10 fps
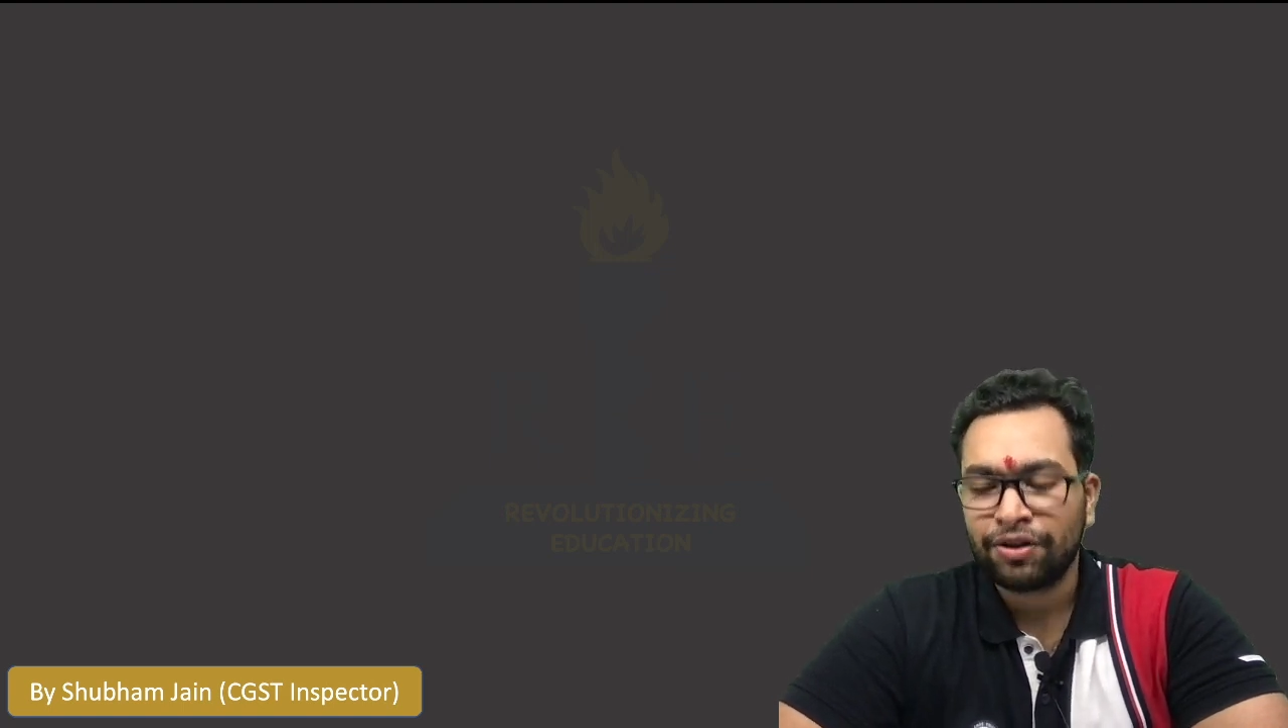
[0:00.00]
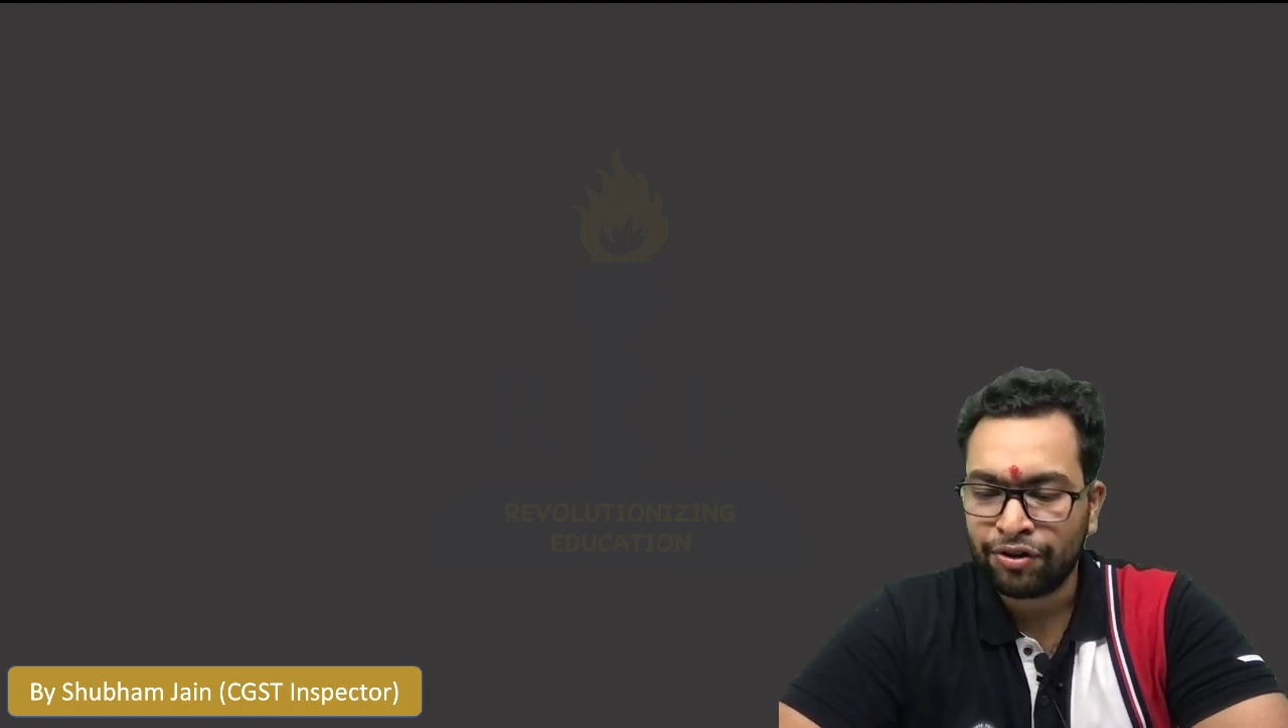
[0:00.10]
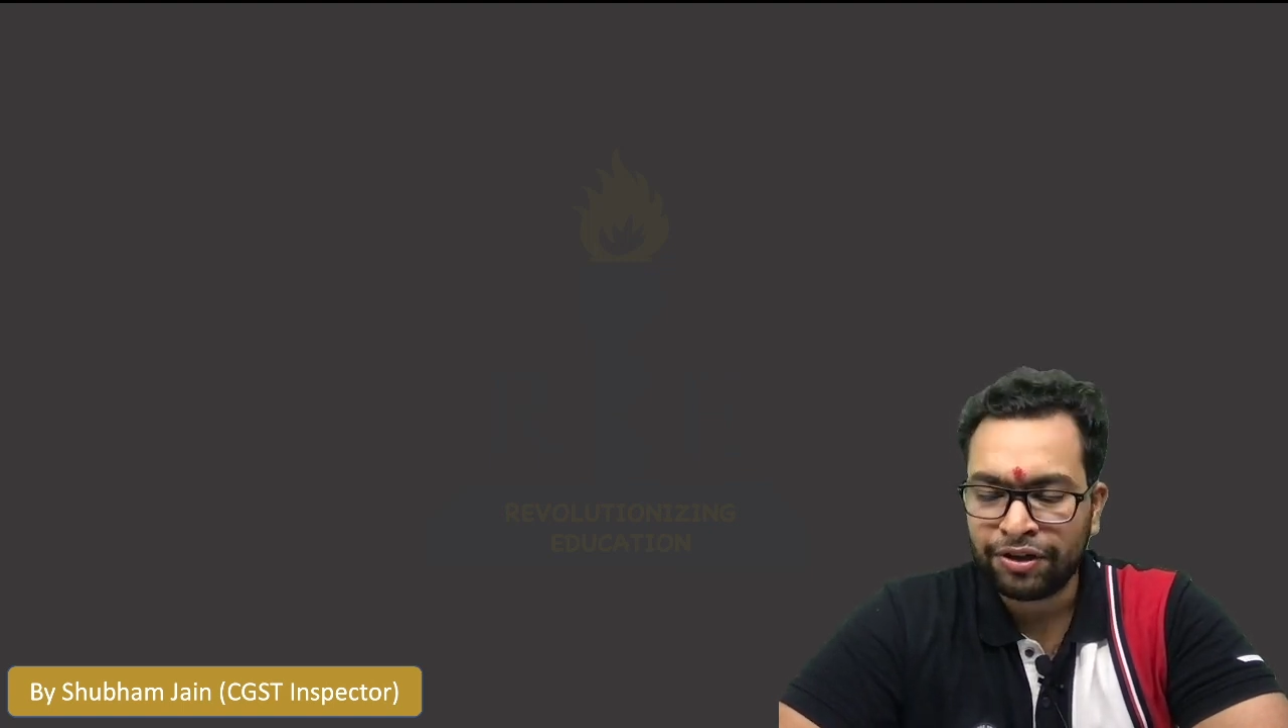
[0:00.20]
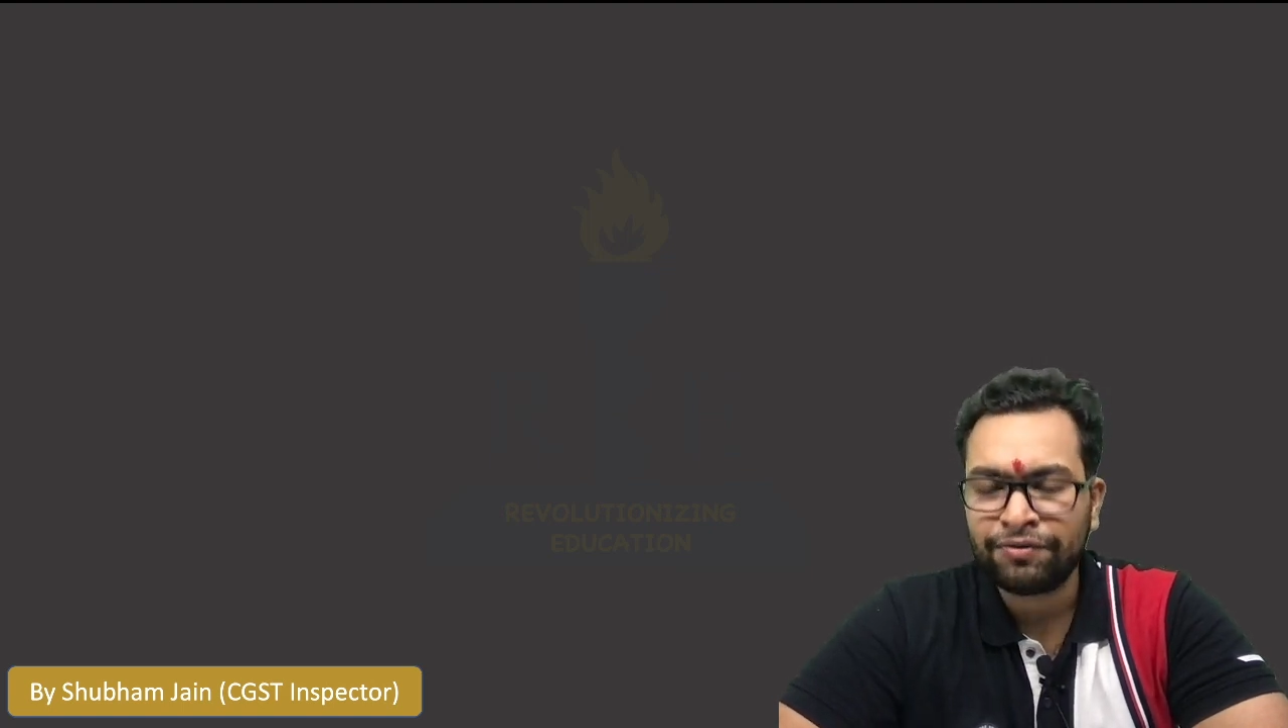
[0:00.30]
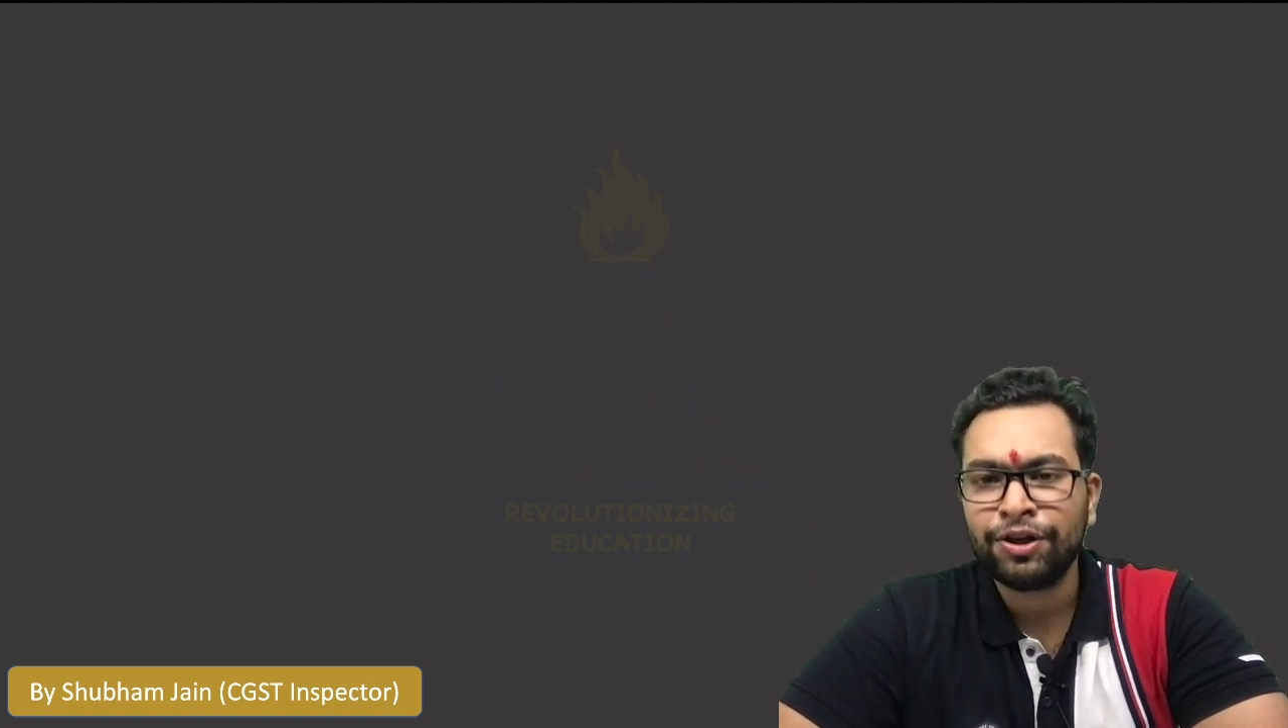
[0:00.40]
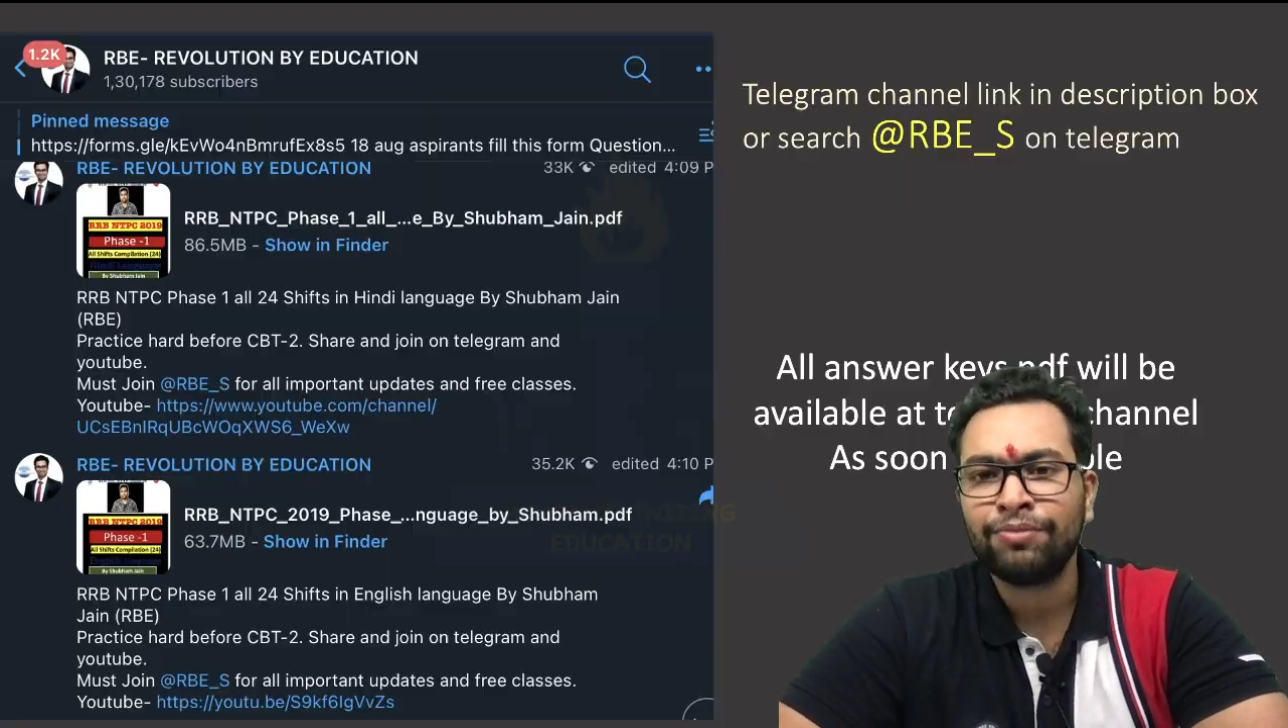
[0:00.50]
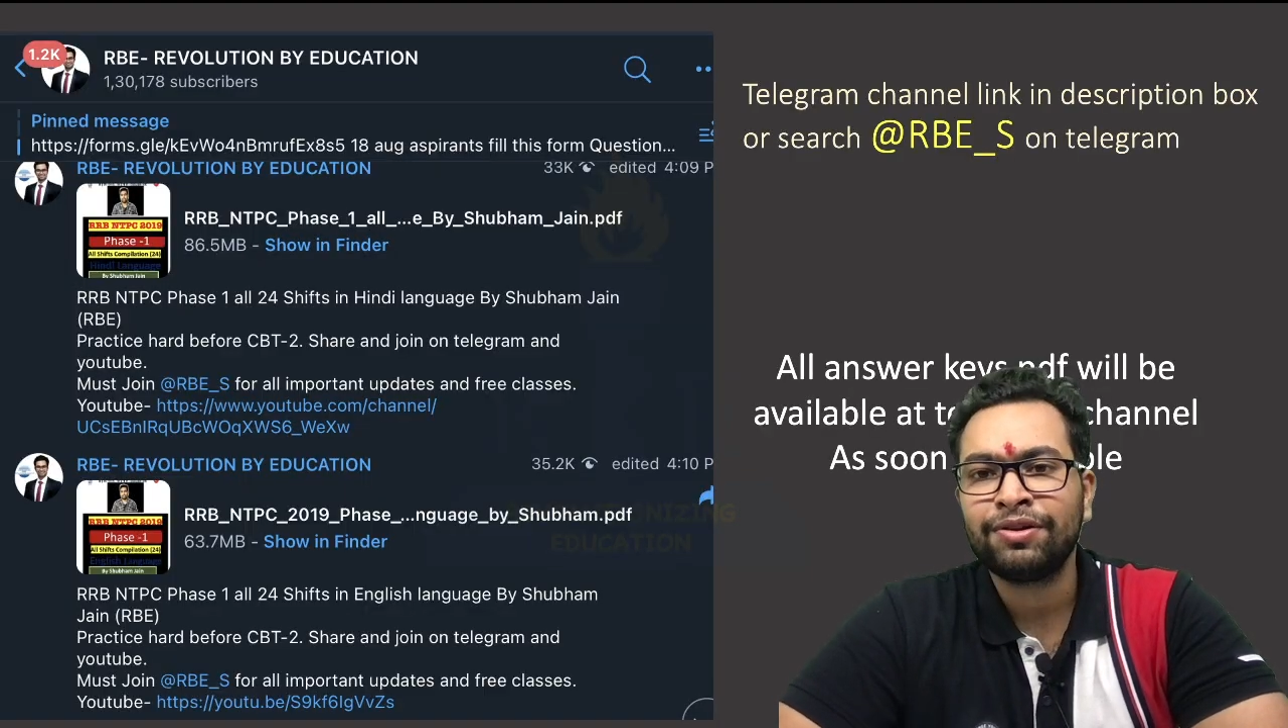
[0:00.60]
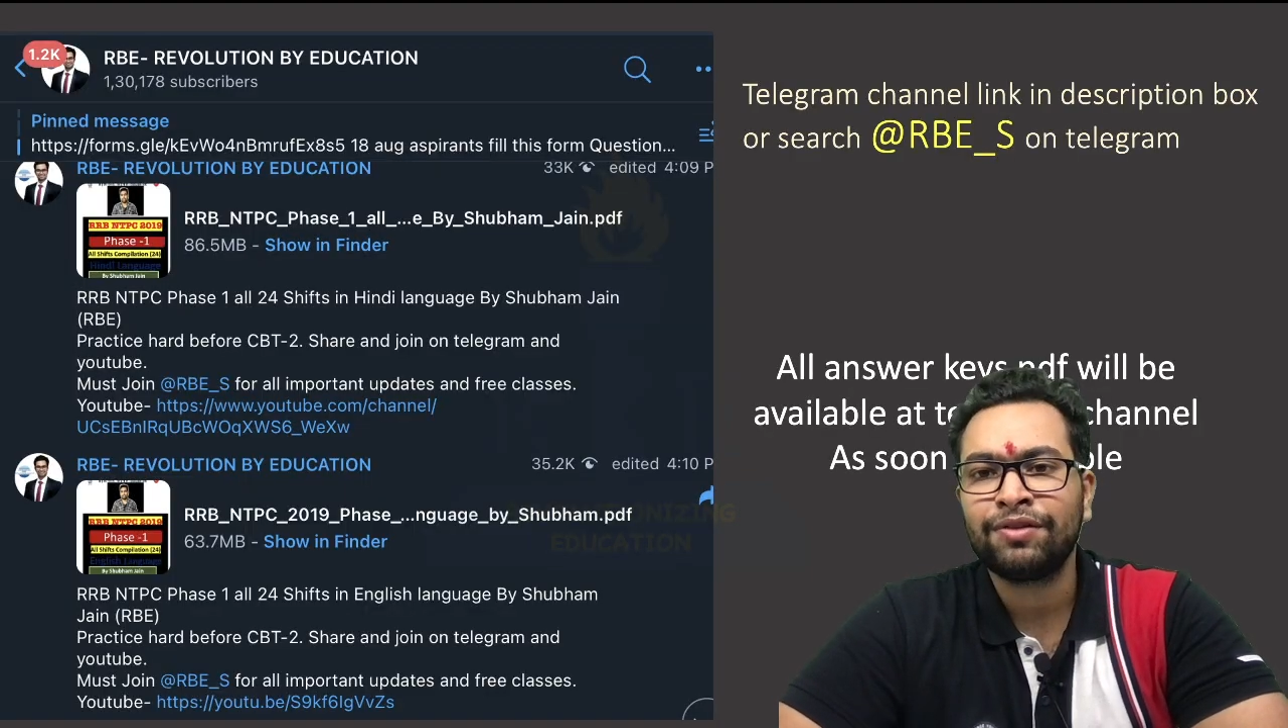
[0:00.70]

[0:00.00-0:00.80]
तो इस वीडियो में